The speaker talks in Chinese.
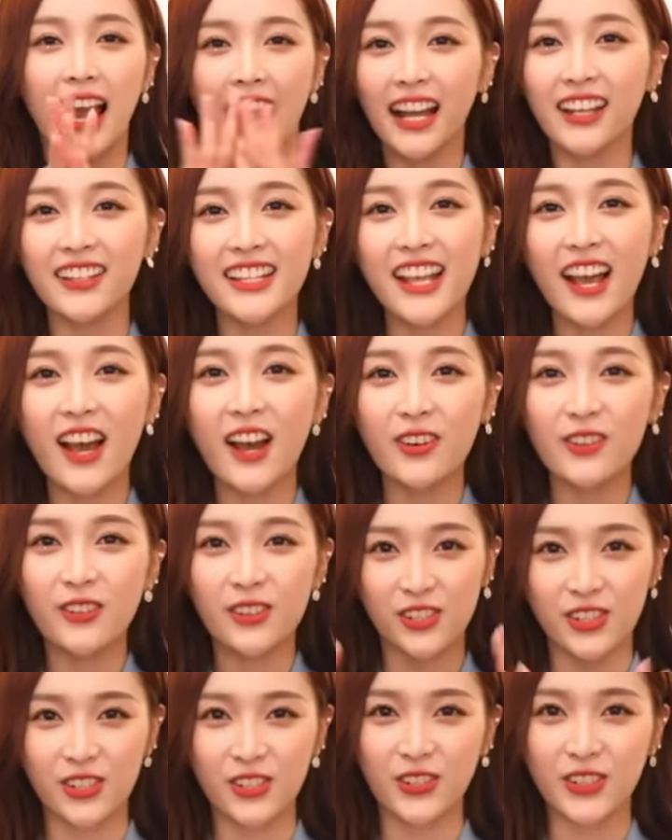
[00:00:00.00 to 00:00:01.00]
好，大家
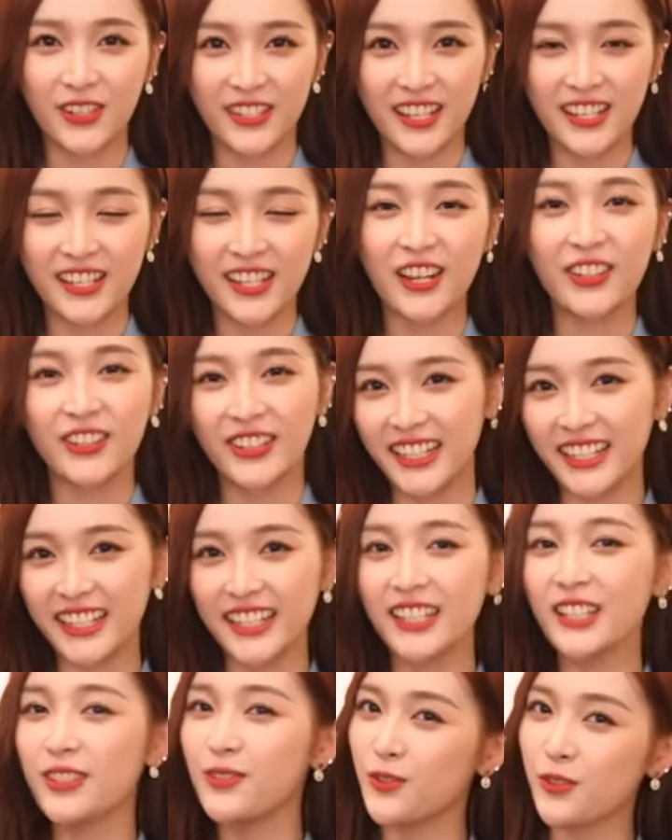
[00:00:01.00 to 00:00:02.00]
好，我是火箭少女一零一